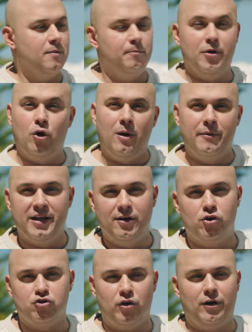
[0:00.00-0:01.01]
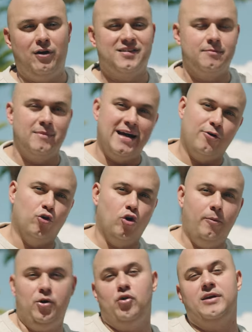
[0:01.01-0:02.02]
pero va a venir otro que lo hace más
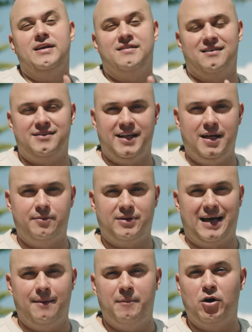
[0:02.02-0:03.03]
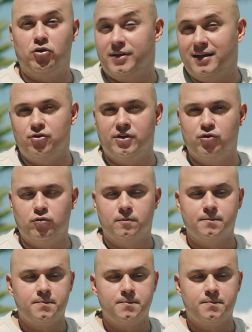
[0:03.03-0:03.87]
económico y quizás tiene mejor talento que tú.